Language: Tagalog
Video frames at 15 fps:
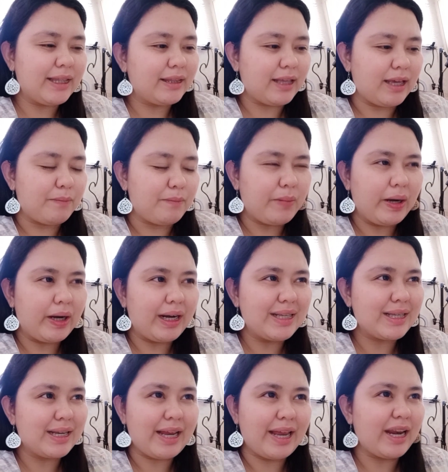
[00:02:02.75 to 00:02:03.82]
eh, parang
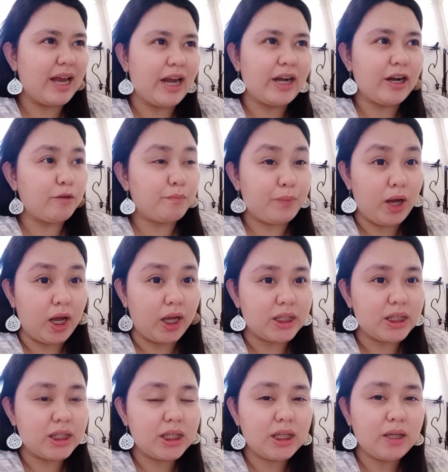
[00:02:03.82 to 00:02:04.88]
nasa 900
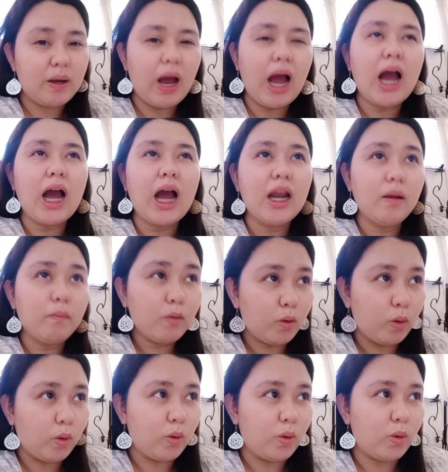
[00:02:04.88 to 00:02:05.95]
plus. Ang alam
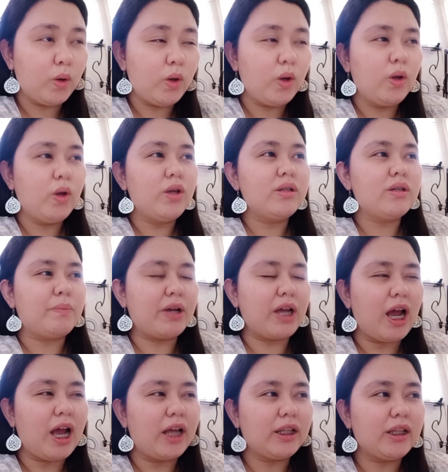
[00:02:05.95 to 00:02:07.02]
ko, sa
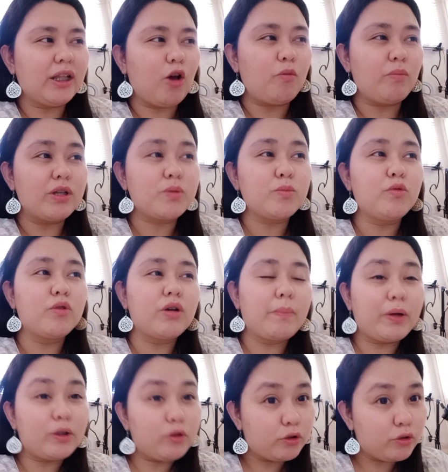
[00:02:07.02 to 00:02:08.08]
pagkakatanda ko, mas mura
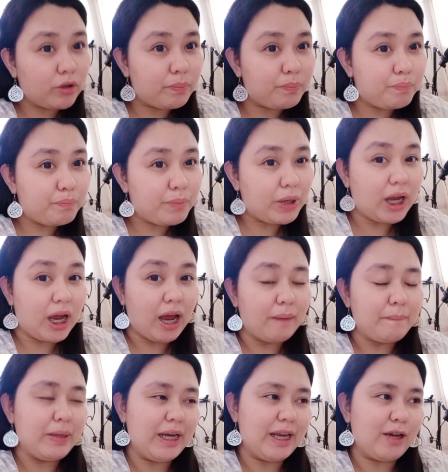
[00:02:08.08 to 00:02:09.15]
pa doon yung
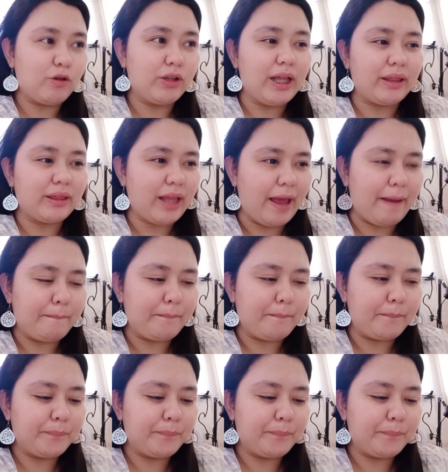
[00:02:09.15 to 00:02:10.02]
pagkakabili ko that time.